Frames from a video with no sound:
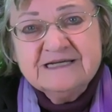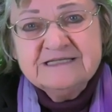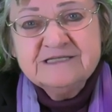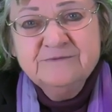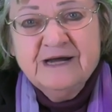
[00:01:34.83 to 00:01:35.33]

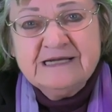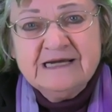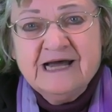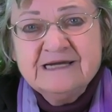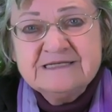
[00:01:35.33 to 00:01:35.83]
Das ist nur ein
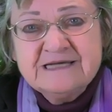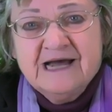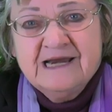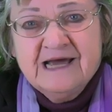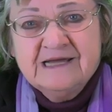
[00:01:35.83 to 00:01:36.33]
kleines
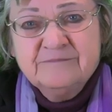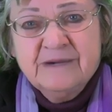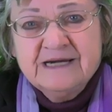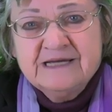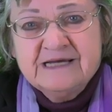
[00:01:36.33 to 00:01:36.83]
Highlight
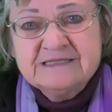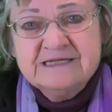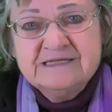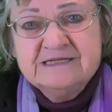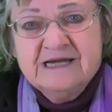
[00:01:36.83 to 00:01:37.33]
meiner
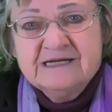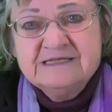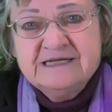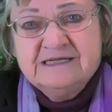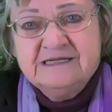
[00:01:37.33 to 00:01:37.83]

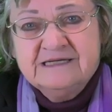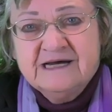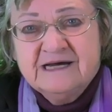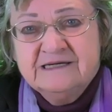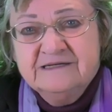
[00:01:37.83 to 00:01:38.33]
jahrzehntelangen
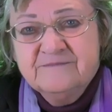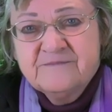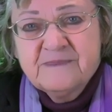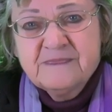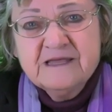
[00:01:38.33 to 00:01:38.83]
Tätigkeit.
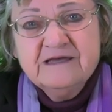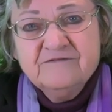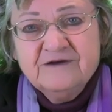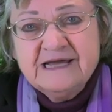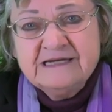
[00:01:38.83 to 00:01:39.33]

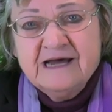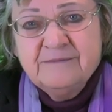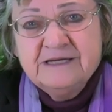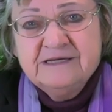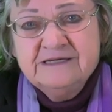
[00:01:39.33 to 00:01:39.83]
Vielleicht
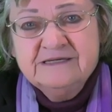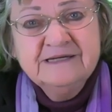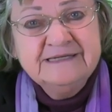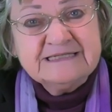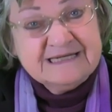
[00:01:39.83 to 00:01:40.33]
habe ich
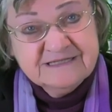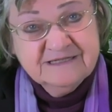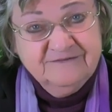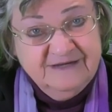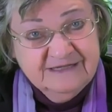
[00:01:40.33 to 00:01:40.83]
Ihr
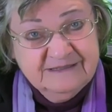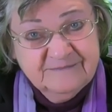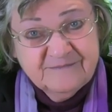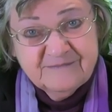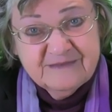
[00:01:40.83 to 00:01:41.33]
Interesse
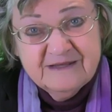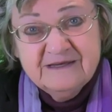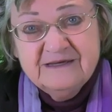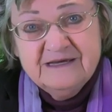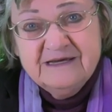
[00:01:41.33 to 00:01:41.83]
geweckt.
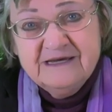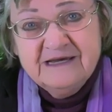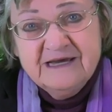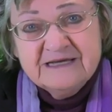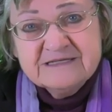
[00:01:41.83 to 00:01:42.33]

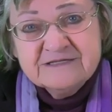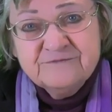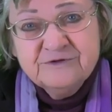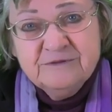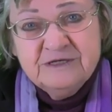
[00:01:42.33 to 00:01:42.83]

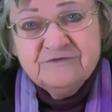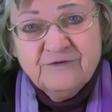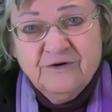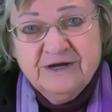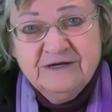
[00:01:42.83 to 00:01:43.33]
Es würde mich
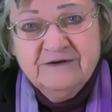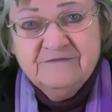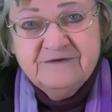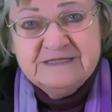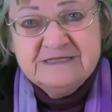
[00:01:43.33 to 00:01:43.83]
freuen,
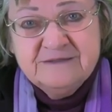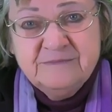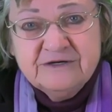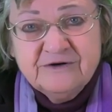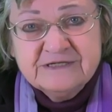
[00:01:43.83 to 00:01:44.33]
wenn Sie
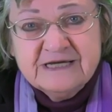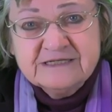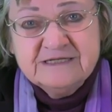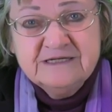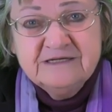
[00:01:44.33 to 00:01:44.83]
mich
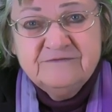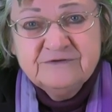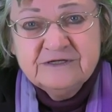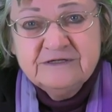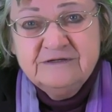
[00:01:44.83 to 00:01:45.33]
kontaktieren
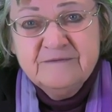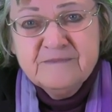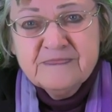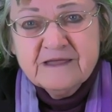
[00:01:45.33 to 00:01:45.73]
würden